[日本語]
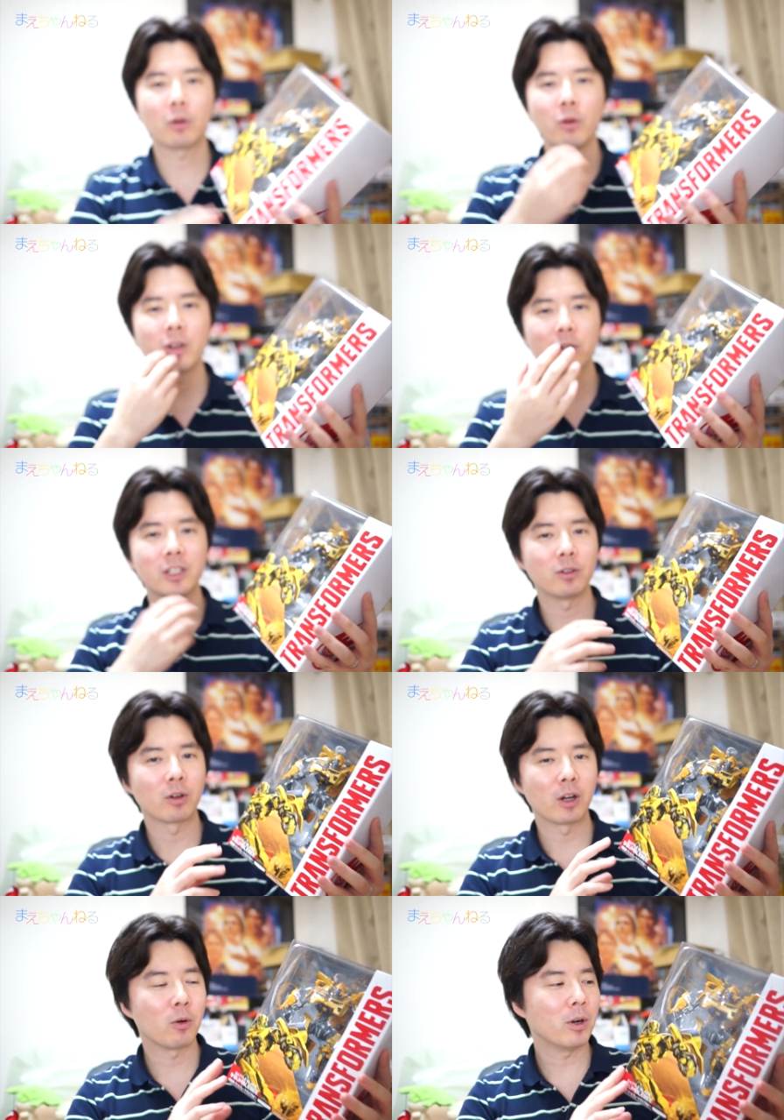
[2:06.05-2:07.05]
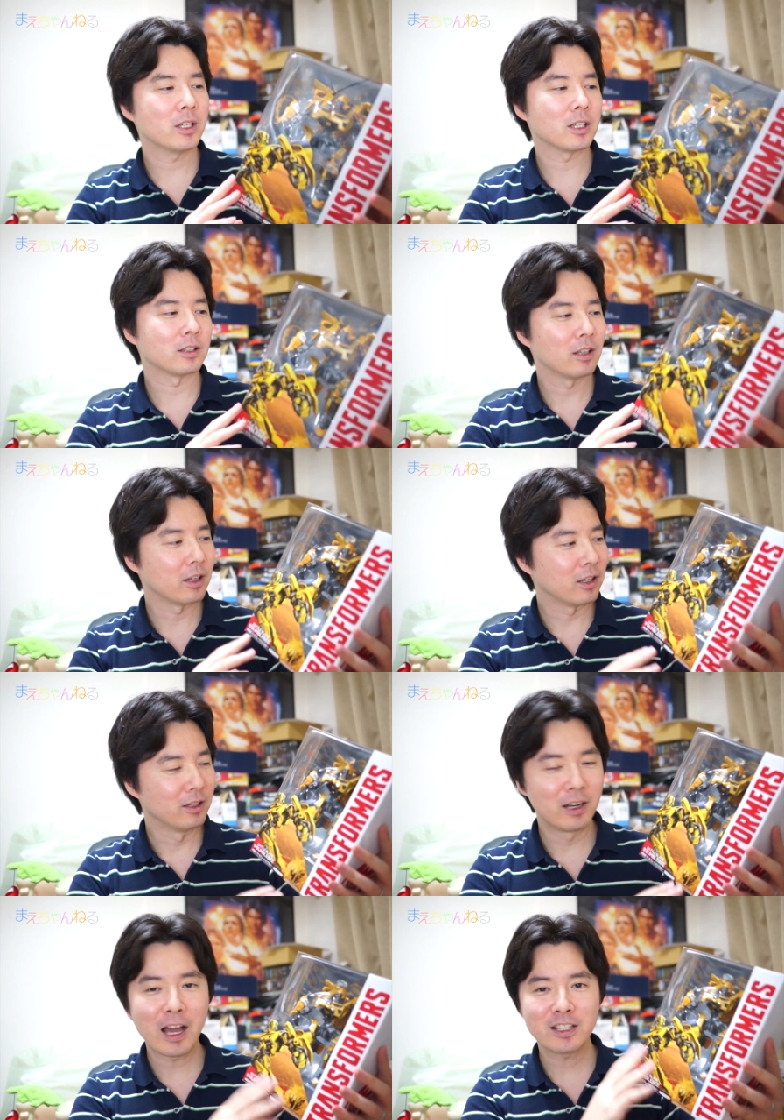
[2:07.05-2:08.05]
声の機能が壊れちゃって
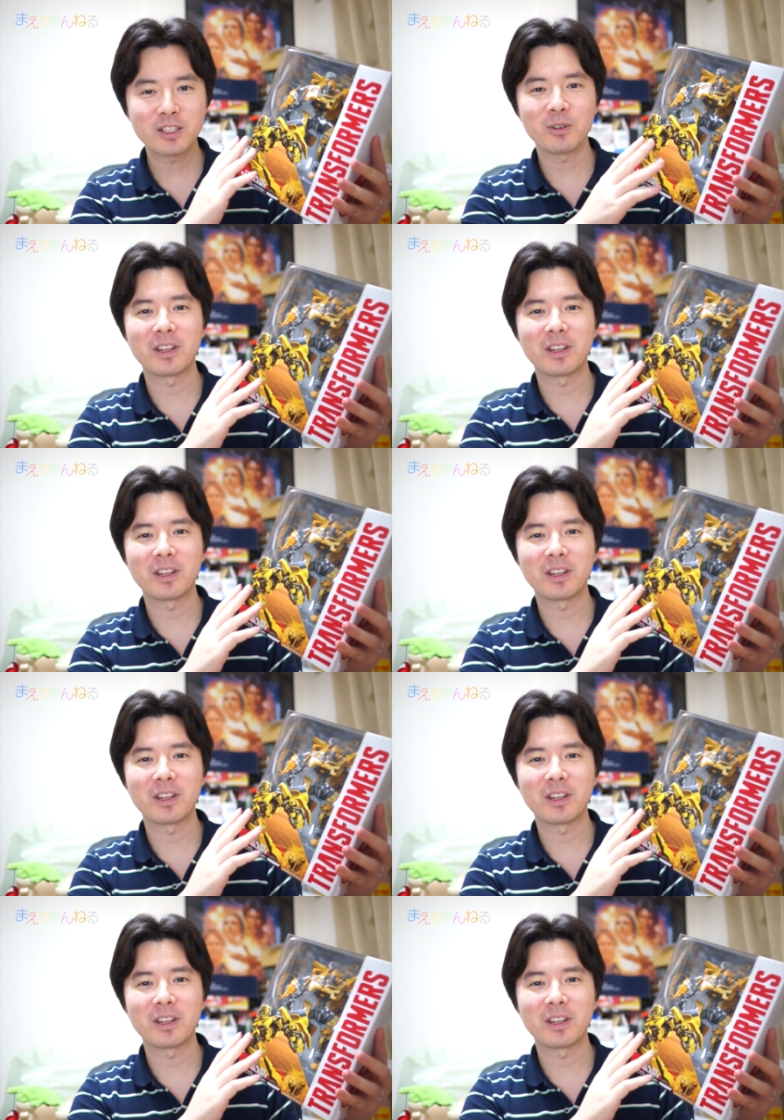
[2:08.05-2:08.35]
ラジオ